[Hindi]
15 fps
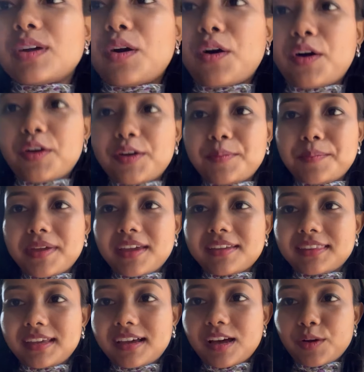और मैं
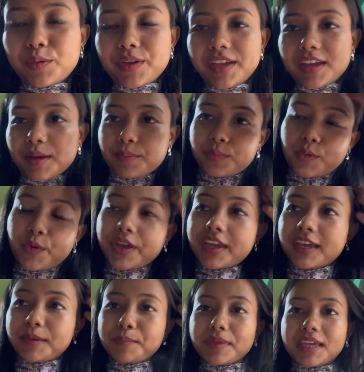दिखाऊंगी आपको
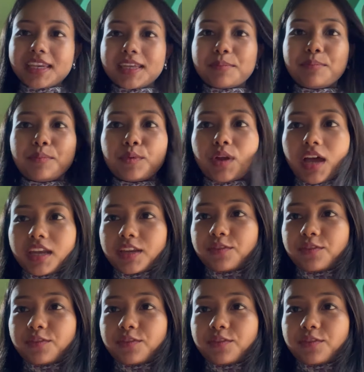एक मेरी पुरानी